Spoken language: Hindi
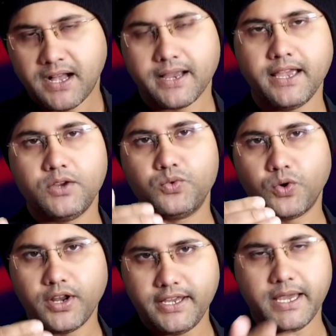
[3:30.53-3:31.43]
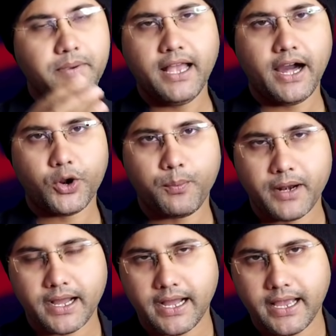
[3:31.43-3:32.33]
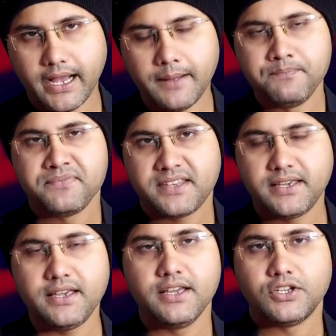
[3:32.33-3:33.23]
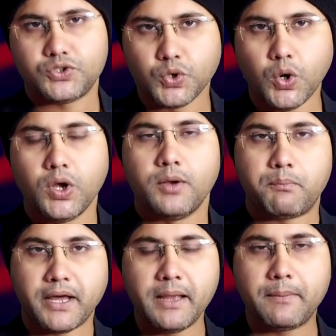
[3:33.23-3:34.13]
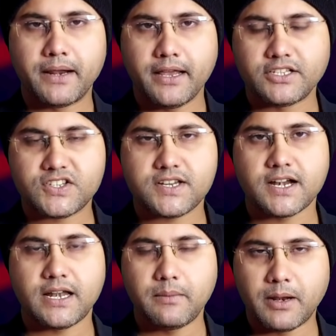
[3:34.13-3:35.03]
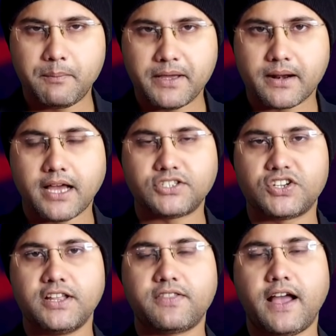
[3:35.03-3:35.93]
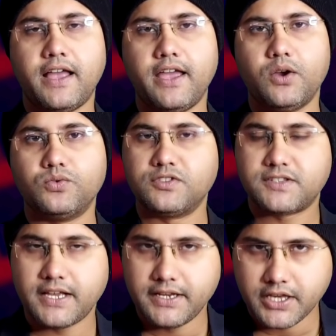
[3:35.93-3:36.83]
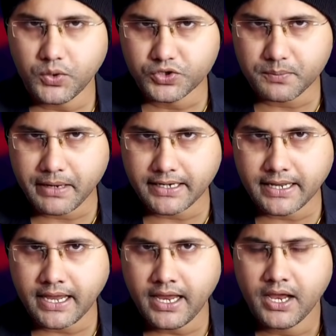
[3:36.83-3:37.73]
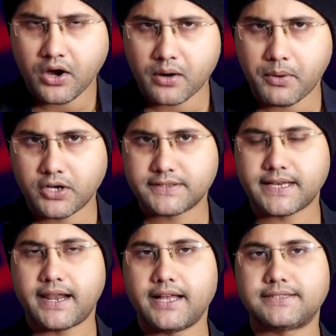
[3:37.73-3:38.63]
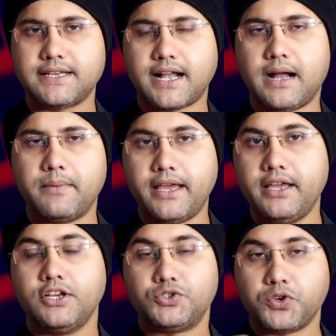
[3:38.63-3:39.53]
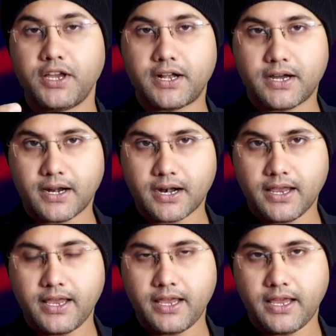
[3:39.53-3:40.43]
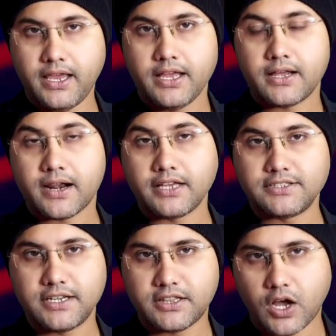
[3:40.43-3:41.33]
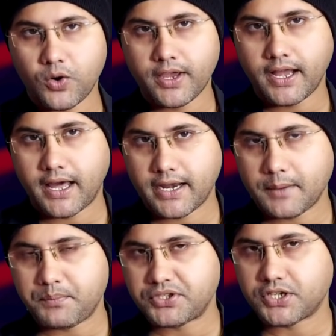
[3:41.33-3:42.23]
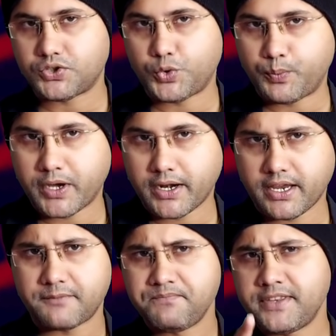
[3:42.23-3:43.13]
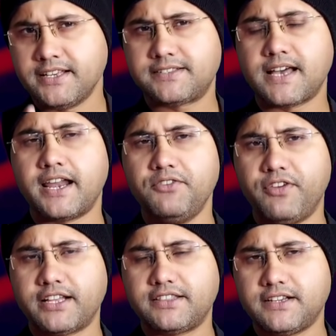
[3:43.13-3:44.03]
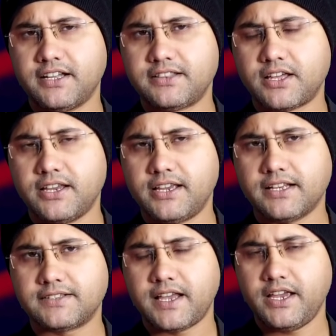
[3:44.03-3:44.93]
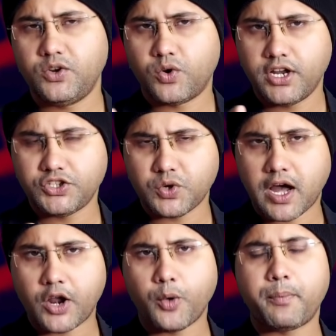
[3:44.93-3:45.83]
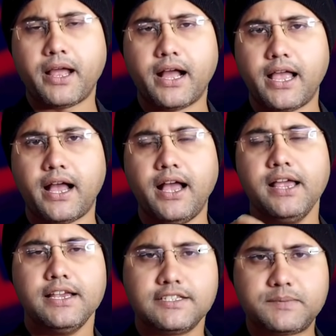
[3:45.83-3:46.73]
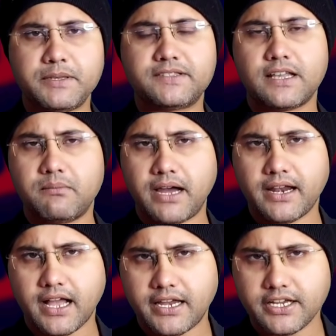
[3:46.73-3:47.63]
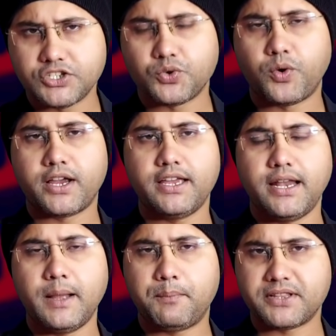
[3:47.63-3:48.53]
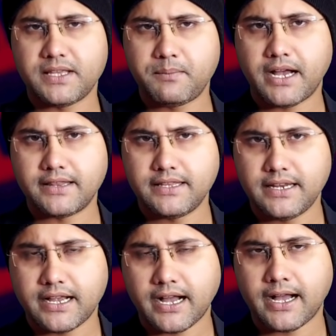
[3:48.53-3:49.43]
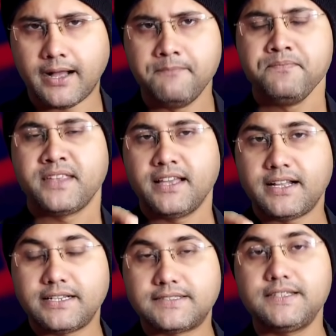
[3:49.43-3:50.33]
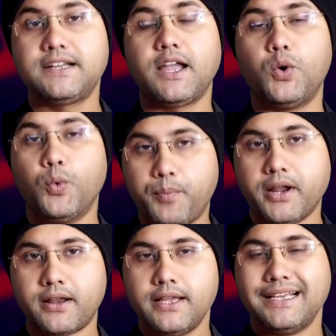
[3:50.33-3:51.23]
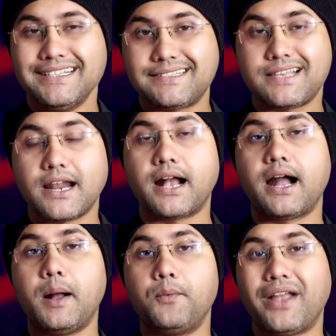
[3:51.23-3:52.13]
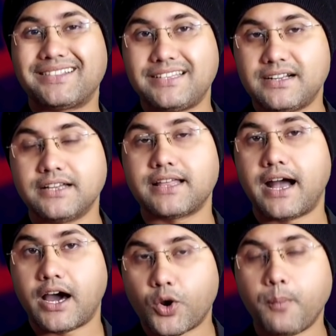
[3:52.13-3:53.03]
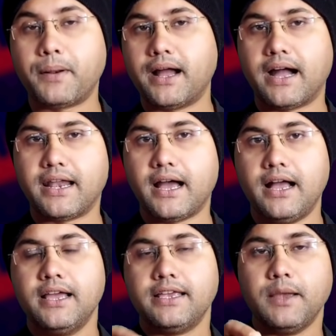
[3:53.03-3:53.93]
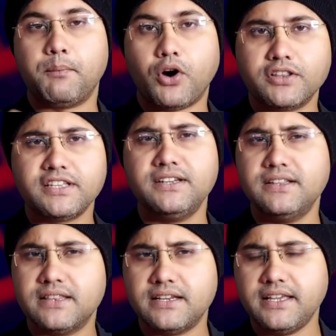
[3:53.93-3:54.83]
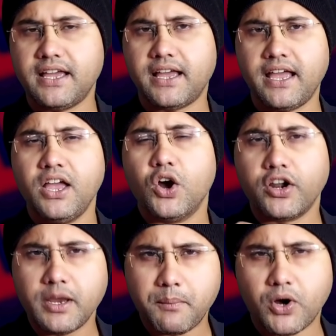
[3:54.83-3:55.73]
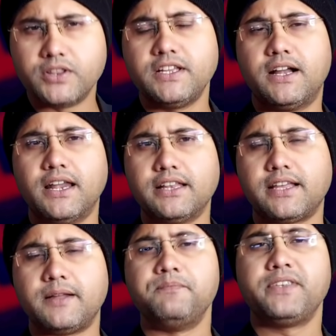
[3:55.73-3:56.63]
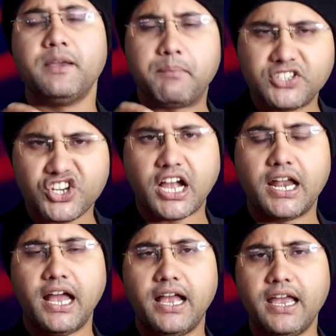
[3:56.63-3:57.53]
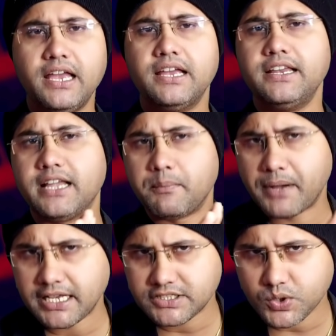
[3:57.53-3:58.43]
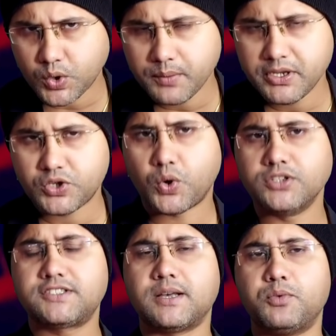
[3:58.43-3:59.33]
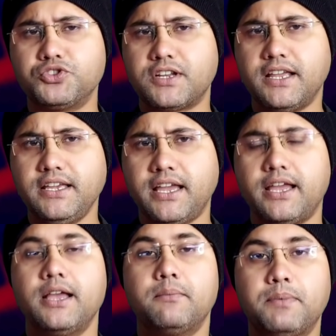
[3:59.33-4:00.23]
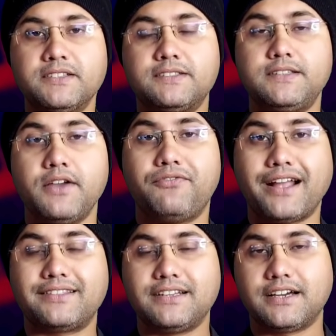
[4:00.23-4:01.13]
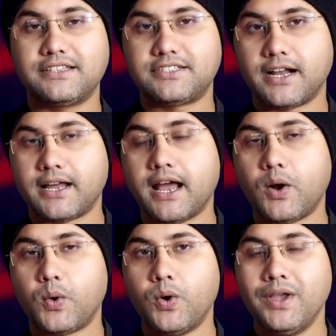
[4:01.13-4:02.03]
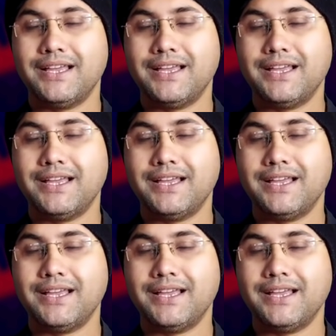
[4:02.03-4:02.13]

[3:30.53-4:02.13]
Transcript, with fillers: आगे उन्होंने ये भी आरोप लगाया कि जो बड़े बड़े स्टेट लेवल पे राजनेता हैं उनसे इनकी उठ बैठ है और बहुत सारे ऐसे काम हैं जो ये कर रहे हैं राजनेताओं के आर के पीछे छुप करके ये सारी व्यक्तिगत तरीके से इन्होंने जो आरोप लगाया इस पर सलमान खान के जो वकील हैं प्रदीप गांधी ने कहा कि किसी के ऊपर इस तरह का व्यक्तिगत आरोप लगाना ये बहुत ही निंदनीय है और ये बहुत ही गलत है ये बचकाना है इनके पास कोई भी ठोस सबूत नहीं है बस ये व्यक्तिगत झगड़ा को